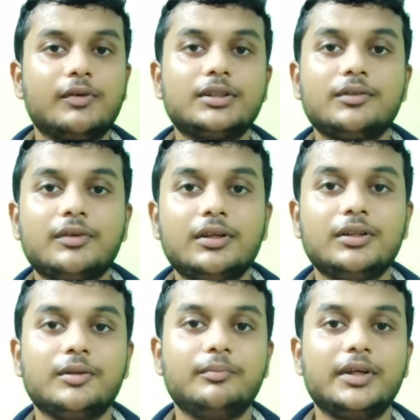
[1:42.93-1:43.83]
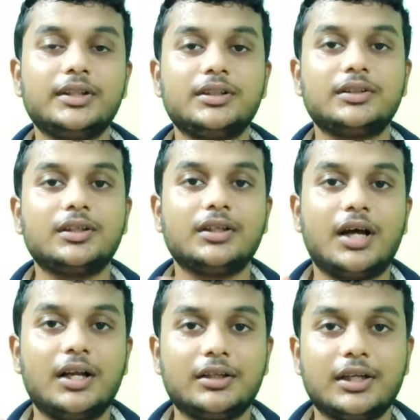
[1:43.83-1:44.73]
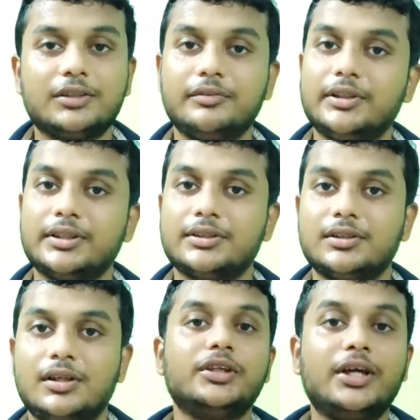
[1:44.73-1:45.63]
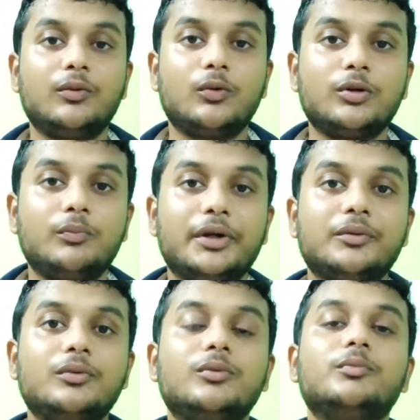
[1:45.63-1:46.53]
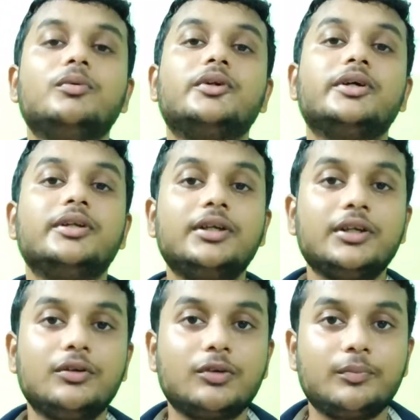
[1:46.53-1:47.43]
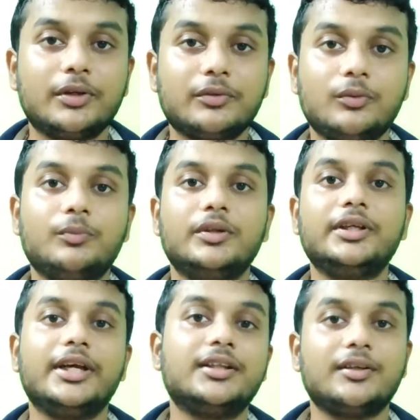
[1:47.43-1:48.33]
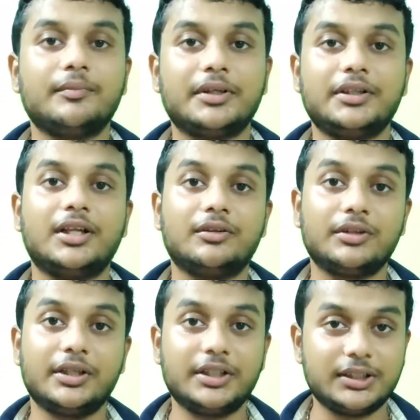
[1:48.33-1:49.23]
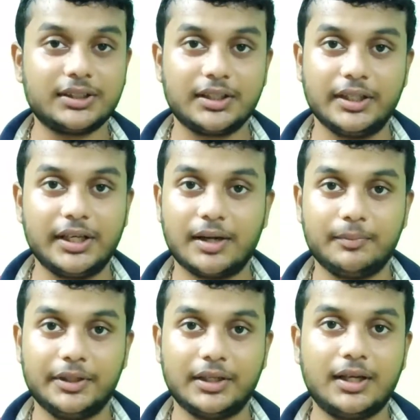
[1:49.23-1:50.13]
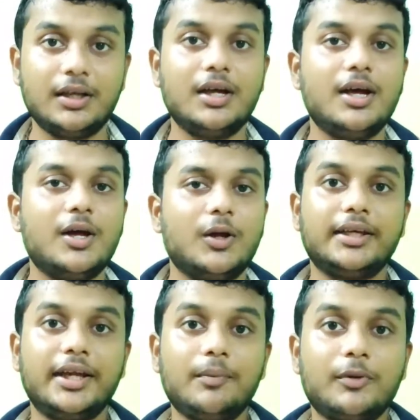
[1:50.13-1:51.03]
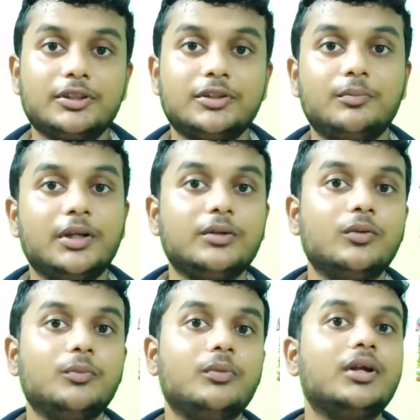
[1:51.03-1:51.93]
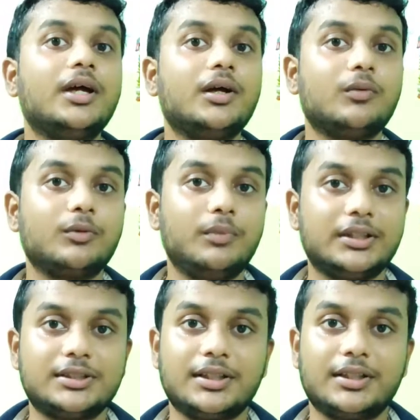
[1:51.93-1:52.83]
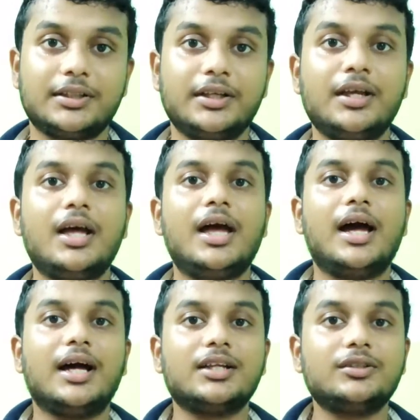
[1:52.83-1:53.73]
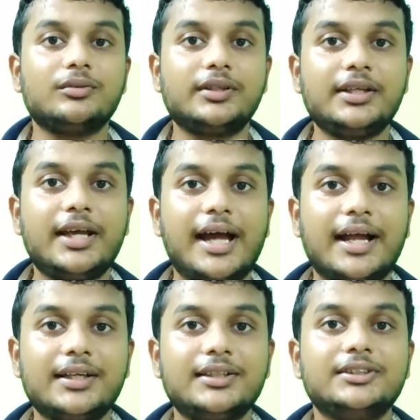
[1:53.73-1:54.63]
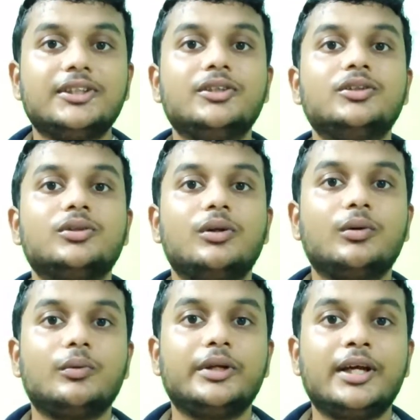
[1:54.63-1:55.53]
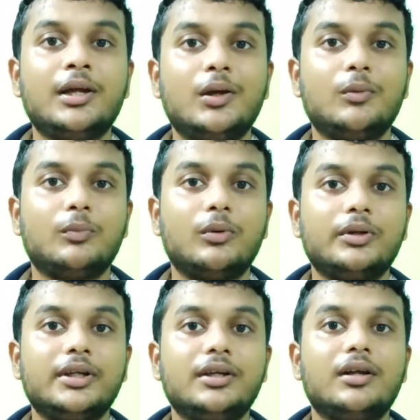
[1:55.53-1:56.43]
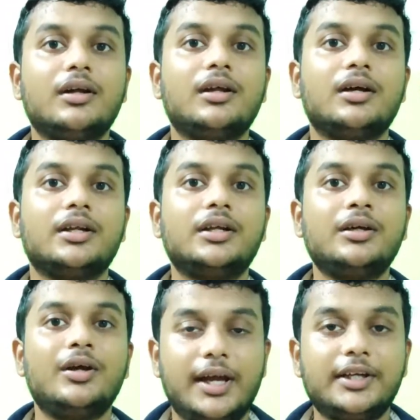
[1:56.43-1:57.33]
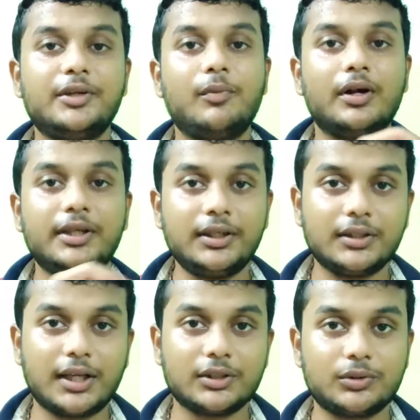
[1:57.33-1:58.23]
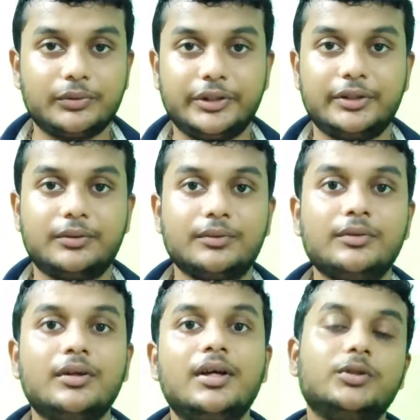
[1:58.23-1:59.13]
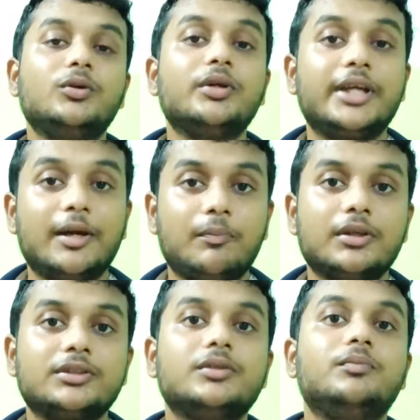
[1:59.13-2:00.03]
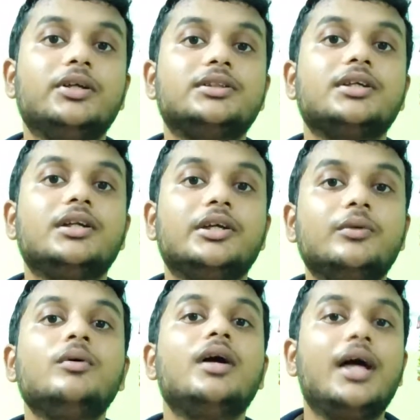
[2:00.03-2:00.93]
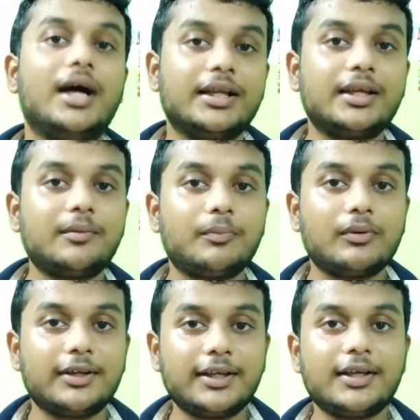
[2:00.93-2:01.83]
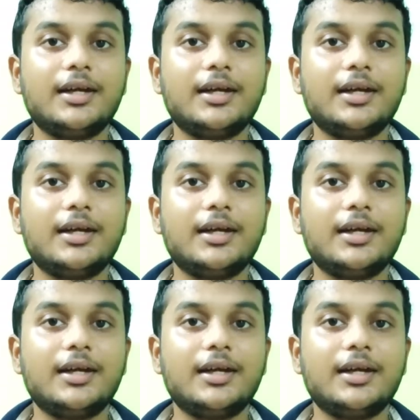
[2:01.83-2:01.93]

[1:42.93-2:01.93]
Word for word: ஃபர்ஸ்ட் ஆஃப் ஆல் இந்த மேஜராக நாலு கிளாஸிஃபிகேஷன் தான் ஏன் ஒரு பிளட் குரூப்கிட்டேருந்து இன்னொரு பிளட் குரூப் வந்து ஏற்றுக்க மாட்டேங்குது அதோடைய ரீசன் என்ன அப்படின்னா ஏ பாசிட்டிவ் பிளட் குரூப் உள்ள ஒரு பிளட் செல் இருக்குது அதை சுற்றி ஆன்டிஜென்னு சொல்லக்கூடிய ப்ரோட்டீனால் ஆன ஆன்டிபாடி அதை சுற்றி இருக்கும் இன்னொரு ஏ பாசிட்டிவ் பிளட் செல்லையும் அதே போல்